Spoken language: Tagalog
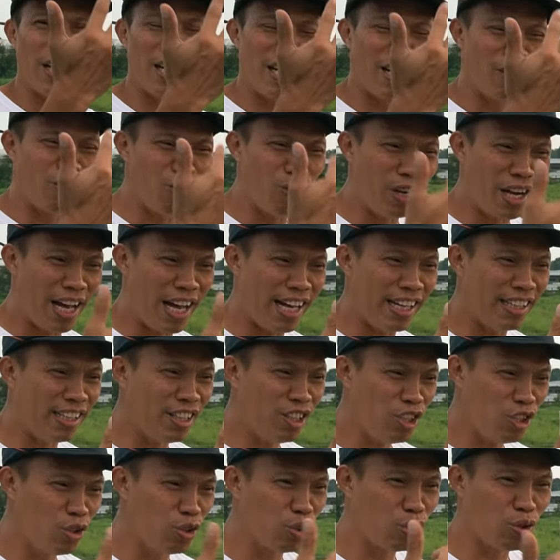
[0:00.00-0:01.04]
ng ulan,
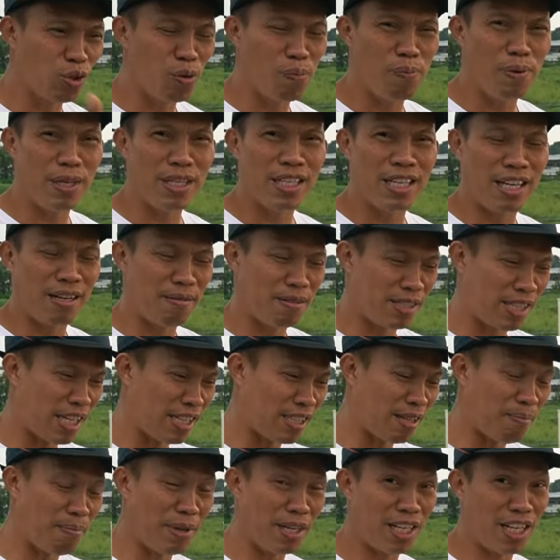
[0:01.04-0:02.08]
yung tubig niyan,
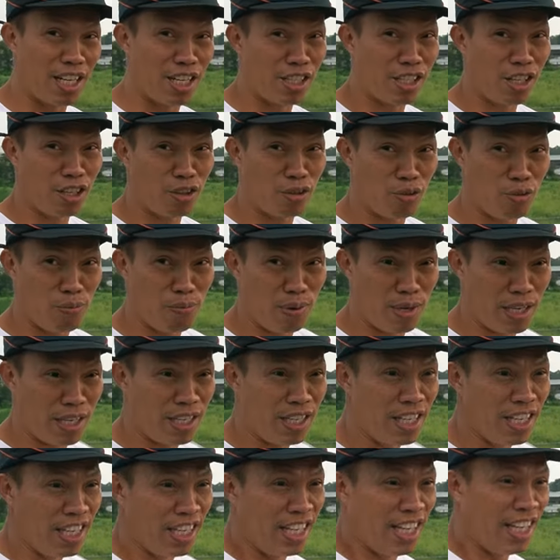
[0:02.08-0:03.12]
sasabay na yan sa tubig.
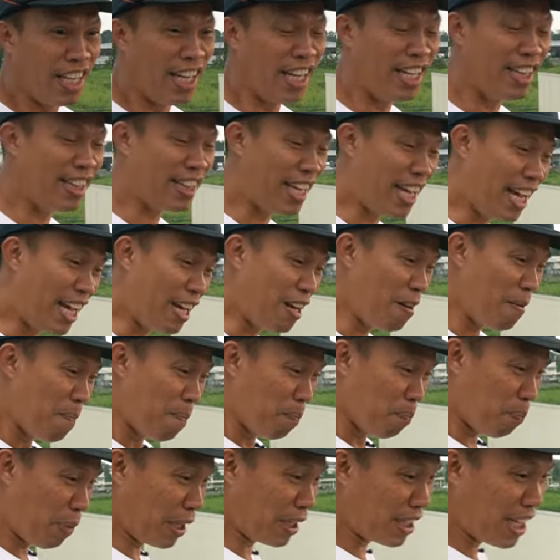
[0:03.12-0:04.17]
And then,
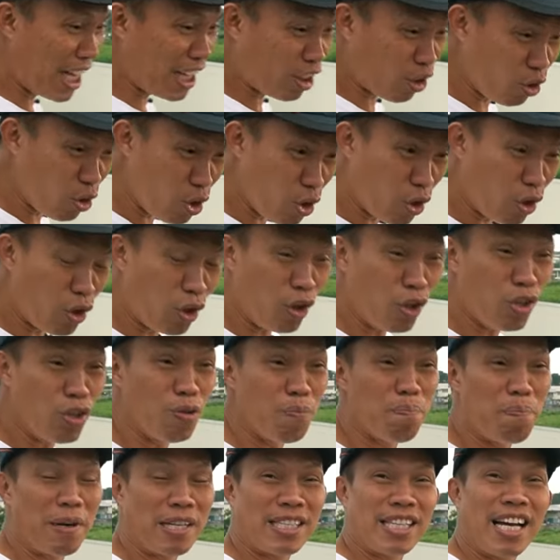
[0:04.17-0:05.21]
pag natuyo,
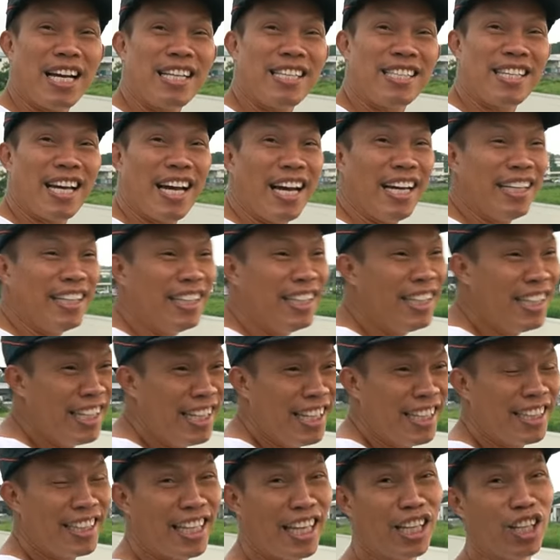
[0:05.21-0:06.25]
yung basa dyan,
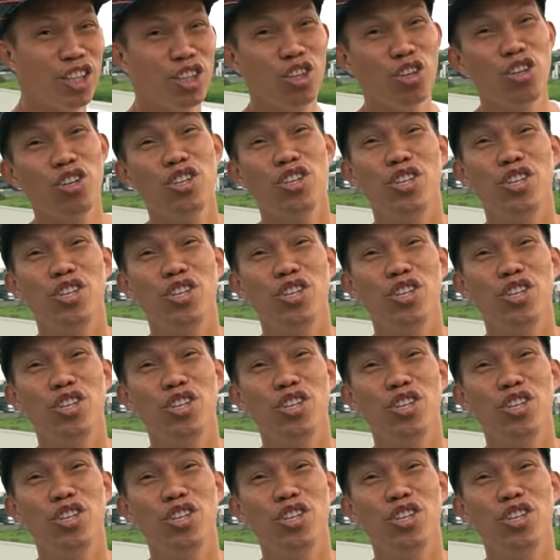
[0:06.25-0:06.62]
nandun